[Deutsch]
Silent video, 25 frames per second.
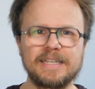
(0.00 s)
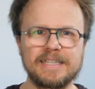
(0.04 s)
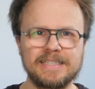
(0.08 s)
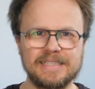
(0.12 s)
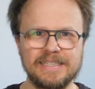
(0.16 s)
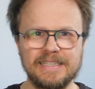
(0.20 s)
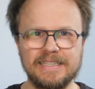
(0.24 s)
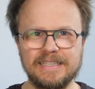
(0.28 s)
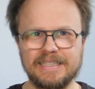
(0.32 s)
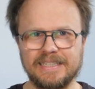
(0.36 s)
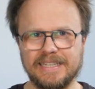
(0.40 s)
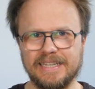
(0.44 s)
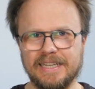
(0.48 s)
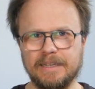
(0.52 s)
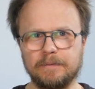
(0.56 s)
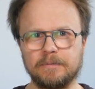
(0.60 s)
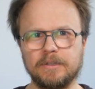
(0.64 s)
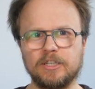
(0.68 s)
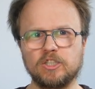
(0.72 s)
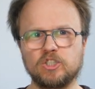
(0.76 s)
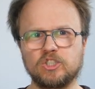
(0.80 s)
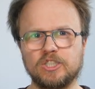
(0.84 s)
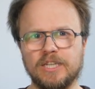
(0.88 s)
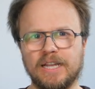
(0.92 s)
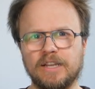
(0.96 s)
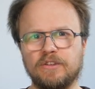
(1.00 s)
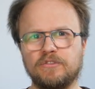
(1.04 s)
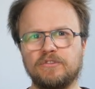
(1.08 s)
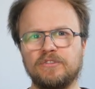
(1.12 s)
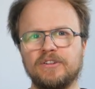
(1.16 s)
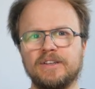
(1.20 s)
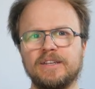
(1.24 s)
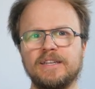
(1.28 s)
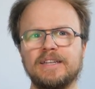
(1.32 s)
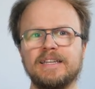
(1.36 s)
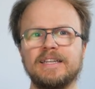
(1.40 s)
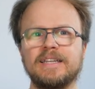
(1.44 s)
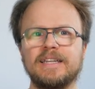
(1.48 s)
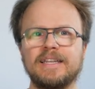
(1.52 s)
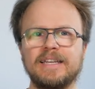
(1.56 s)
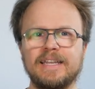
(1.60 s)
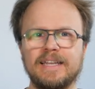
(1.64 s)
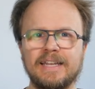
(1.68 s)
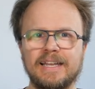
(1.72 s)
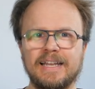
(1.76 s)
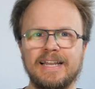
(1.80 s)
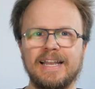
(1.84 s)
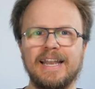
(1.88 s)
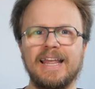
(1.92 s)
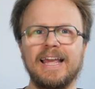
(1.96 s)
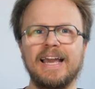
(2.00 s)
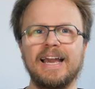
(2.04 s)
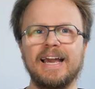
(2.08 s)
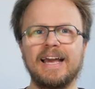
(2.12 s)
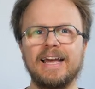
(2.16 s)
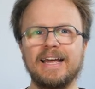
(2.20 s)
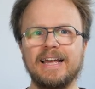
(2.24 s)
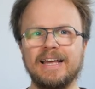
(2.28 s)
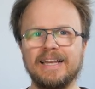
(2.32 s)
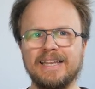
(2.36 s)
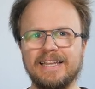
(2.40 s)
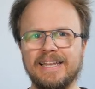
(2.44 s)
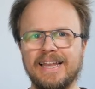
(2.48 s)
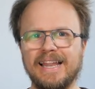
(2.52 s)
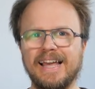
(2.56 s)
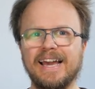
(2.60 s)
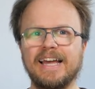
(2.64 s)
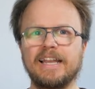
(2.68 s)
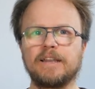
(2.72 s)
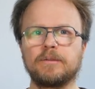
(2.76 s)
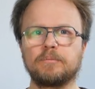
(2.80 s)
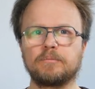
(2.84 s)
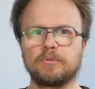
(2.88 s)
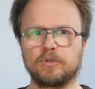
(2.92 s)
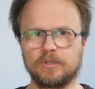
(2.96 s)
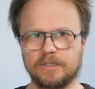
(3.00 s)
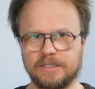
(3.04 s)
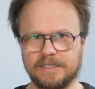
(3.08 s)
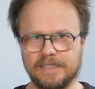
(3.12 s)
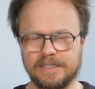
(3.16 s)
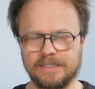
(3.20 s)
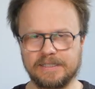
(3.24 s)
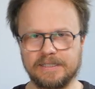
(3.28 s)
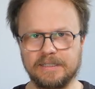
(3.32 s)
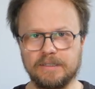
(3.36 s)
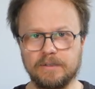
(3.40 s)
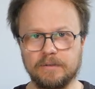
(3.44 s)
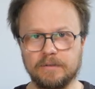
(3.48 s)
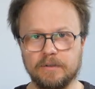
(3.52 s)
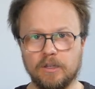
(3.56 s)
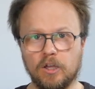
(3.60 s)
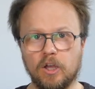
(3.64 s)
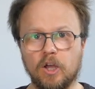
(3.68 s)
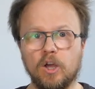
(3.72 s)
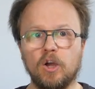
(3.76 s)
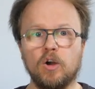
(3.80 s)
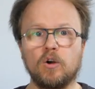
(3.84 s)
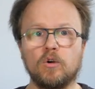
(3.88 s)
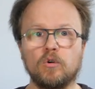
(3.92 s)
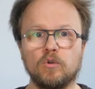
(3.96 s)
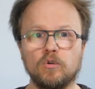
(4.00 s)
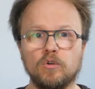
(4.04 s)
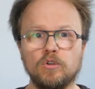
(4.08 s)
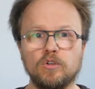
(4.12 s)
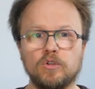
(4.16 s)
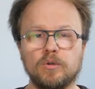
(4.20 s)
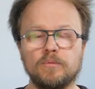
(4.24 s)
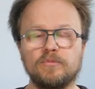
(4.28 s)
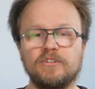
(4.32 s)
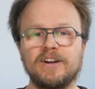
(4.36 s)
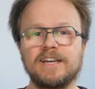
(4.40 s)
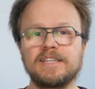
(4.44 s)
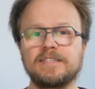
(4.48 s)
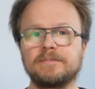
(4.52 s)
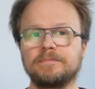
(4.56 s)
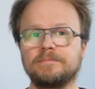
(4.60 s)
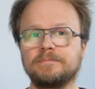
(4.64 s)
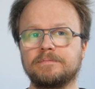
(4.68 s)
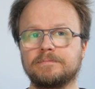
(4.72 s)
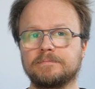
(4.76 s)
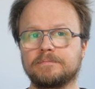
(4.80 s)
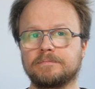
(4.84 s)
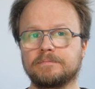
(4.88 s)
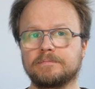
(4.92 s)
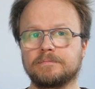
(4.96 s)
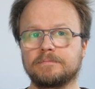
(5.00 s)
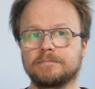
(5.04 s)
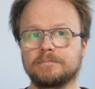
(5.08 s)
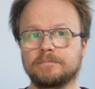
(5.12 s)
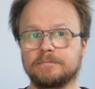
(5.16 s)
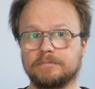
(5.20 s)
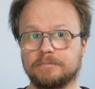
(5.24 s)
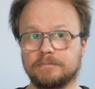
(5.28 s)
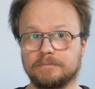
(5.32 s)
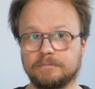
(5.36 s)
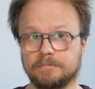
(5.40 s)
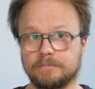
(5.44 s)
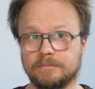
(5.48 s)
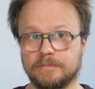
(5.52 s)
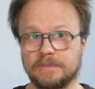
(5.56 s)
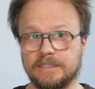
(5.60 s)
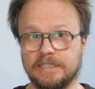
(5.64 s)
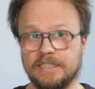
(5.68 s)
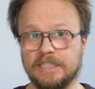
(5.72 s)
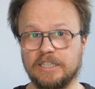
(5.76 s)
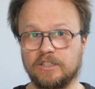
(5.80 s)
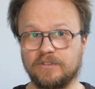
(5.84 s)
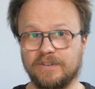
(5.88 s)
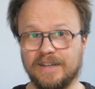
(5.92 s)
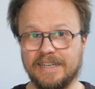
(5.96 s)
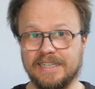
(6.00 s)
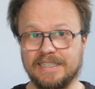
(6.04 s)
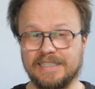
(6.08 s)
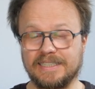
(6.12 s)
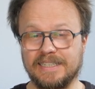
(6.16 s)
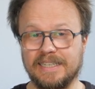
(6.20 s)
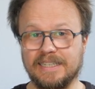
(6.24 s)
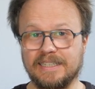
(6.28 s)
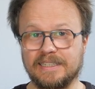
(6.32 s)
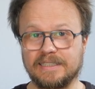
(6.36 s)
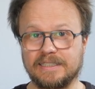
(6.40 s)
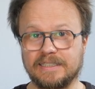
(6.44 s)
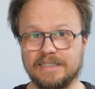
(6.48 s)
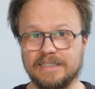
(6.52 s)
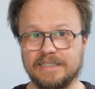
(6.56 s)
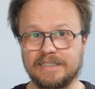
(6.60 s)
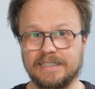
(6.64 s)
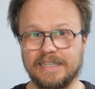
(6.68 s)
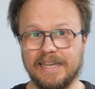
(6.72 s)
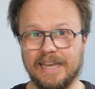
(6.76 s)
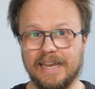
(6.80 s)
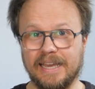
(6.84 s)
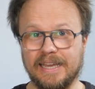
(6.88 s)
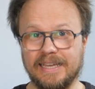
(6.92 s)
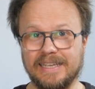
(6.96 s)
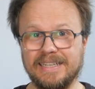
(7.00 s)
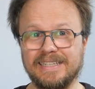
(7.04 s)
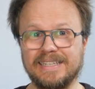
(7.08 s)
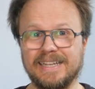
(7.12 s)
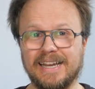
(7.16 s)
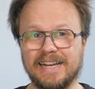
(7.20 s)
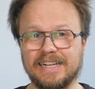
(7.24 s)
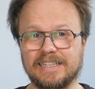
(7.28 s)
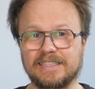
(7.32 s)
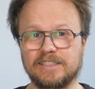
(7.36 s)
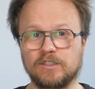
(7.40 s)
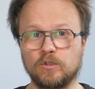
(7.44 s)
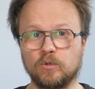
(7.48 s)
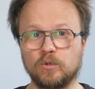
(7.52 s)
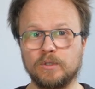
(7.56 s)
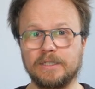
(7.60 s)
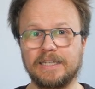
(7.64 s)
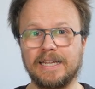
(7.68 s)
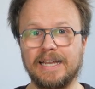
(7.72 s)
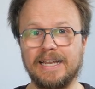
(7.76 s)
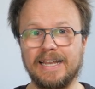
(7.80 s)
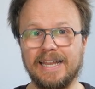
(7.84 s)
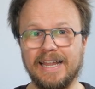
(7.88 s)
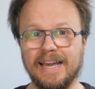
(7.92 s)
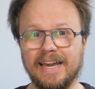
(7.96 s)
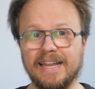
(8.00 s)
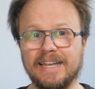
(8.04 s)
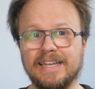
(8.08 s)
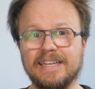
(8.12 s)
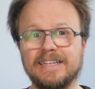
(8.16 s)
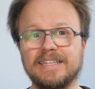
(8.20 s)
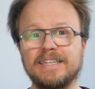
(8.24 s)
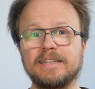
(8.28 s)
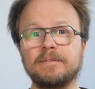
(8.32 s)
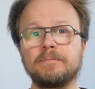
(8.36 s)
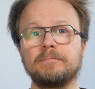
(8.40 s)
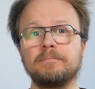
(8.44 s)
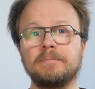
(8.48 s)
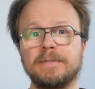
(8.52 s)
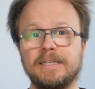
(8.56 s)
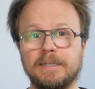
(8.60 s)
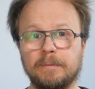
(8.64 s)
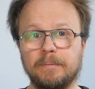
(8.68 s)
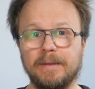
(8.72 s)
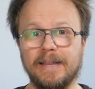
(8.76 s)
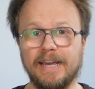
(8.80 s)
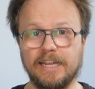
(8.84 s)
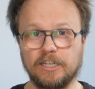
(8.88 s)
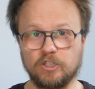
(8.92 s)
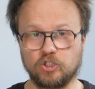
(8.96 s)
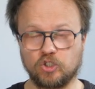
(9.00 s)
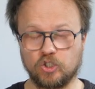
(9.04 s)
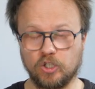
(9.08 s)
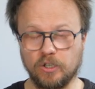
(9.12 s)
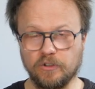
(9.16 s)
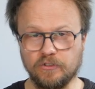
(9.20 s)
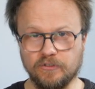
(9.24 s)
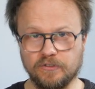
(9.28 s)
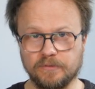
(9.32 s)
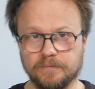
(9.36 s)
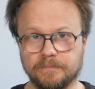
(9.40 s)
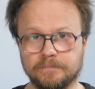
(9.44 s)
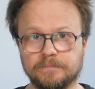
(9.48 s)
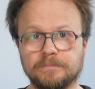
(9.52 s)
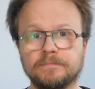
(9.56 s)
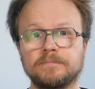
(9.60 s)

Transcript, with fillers: der Sichtebenen stattfindenden Lehr Lernprozesse und umfassen die Qualität der Interaktion der Lernenden mit dem Lernstoff,